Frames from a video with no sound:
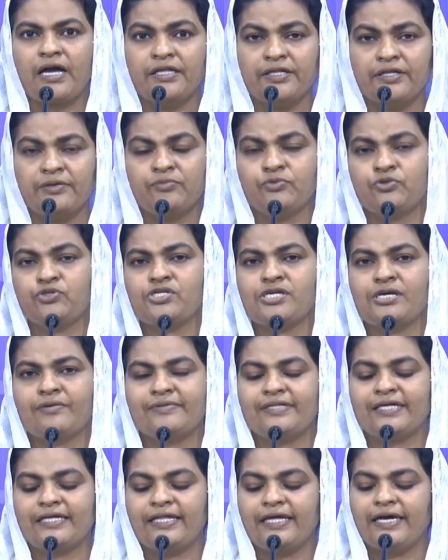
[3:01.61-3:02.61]
அதன்
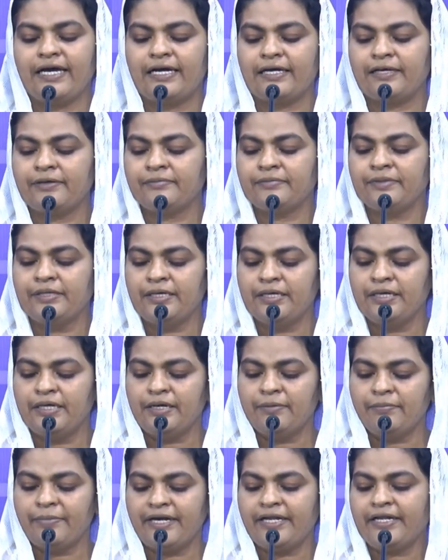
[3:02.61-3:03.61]
மூன்றாவது அதிகாரம்
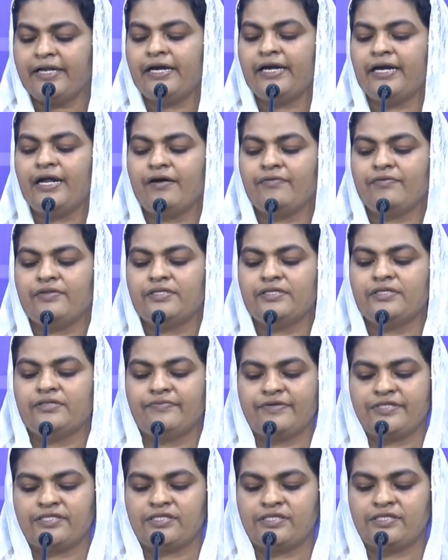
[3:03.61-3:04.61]
பனிரெண்டாவது
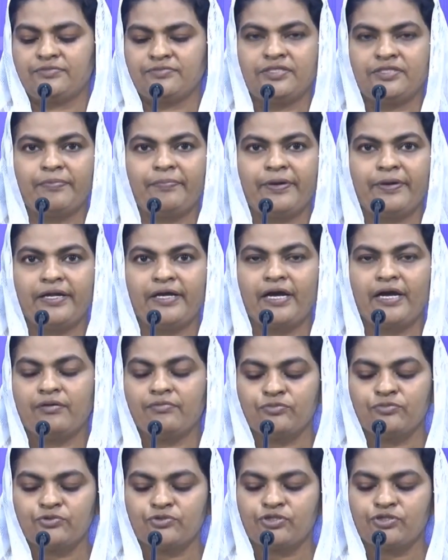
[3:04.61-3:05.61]
வசனம் செப்பனியா
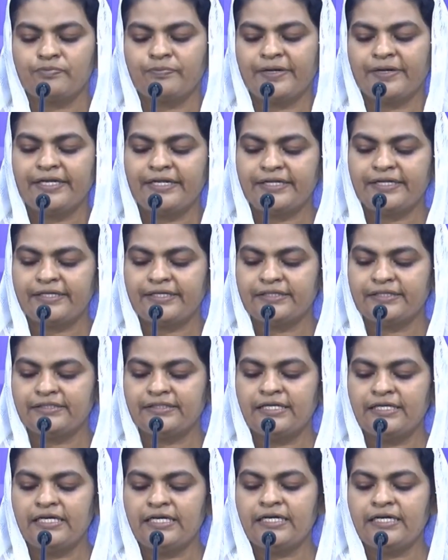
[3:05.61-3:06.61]
மூன்று பனிரெண்டு
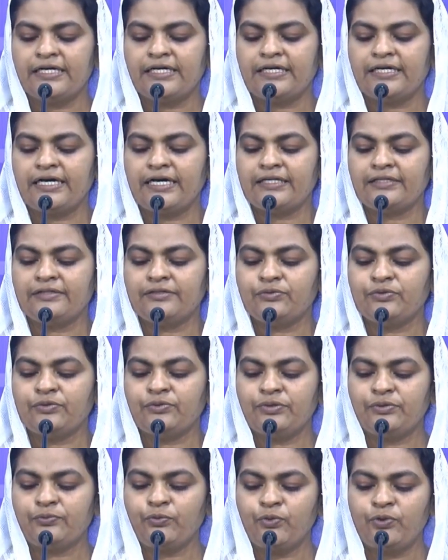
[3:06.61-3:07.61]

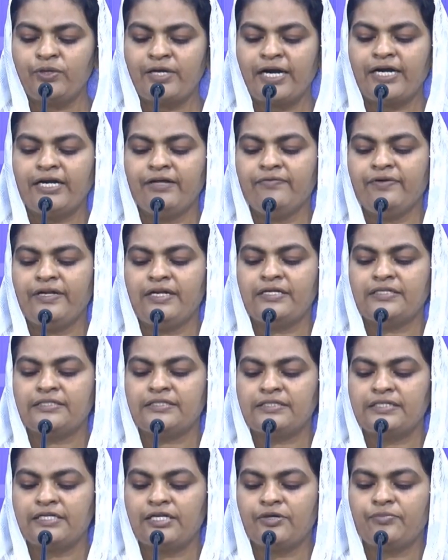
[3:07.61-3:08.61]
உன் நடுவில்
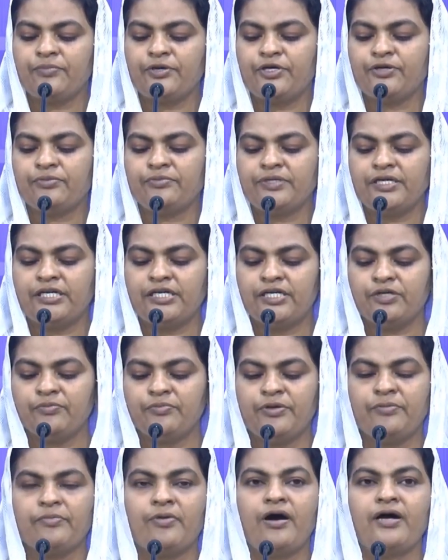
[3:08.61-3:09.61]
சிறுமையும்
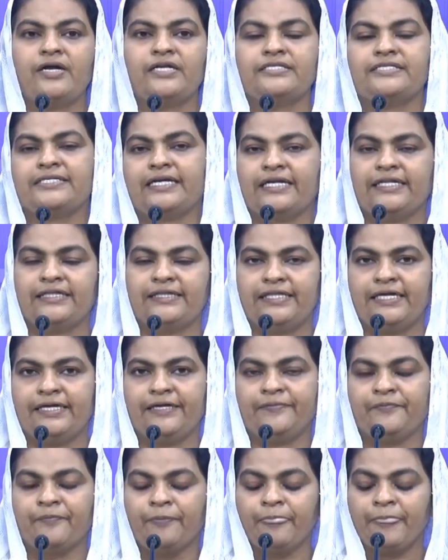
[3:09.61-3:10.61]
எளிமையுமான ஜனத்தை
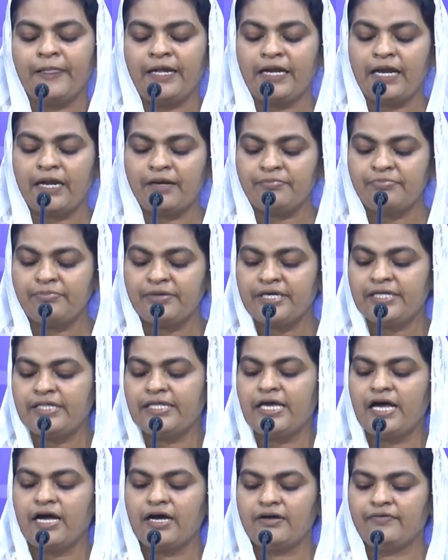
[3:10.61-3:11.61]
நான்
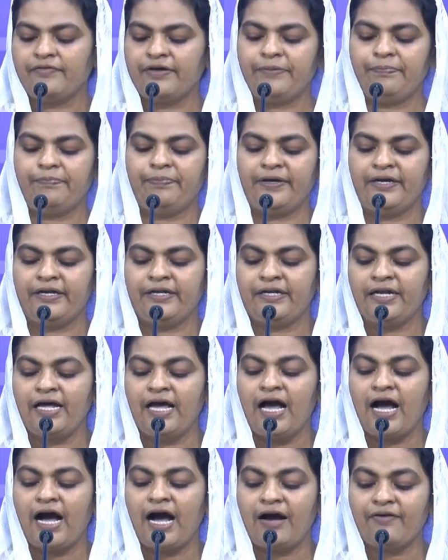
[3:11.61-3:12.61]
மீதியாக வைப்பேன்
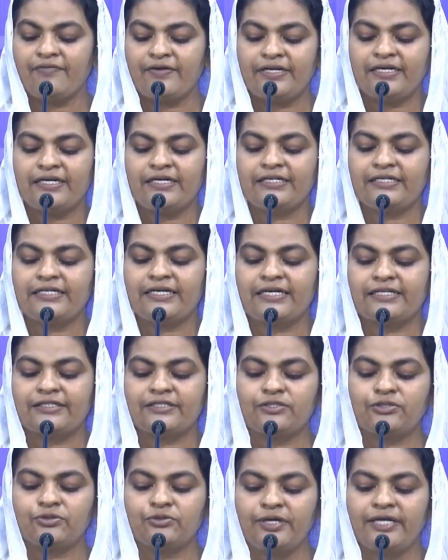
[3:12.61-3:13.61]
அவர்கள்
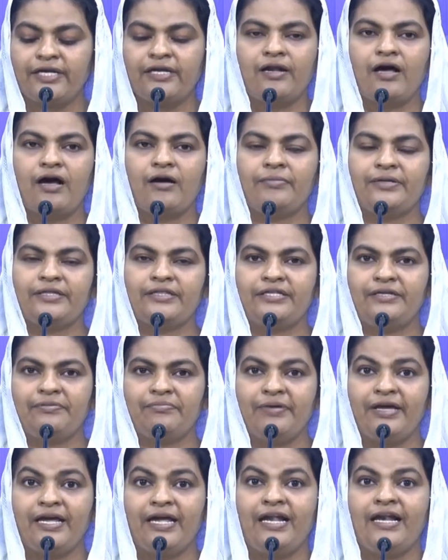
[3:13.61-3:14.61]
கர்த்தருடைய
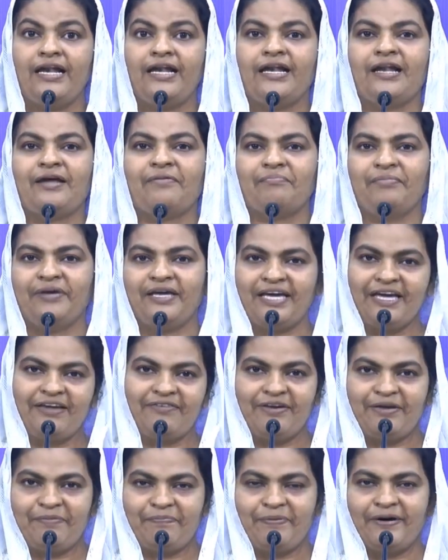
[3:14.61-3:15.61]
நாமத்தின் மேல் நம்பிக்கை
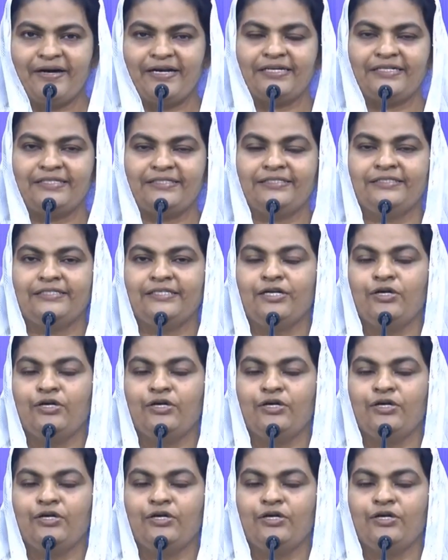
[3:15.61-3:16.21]
வைப்பார்கள்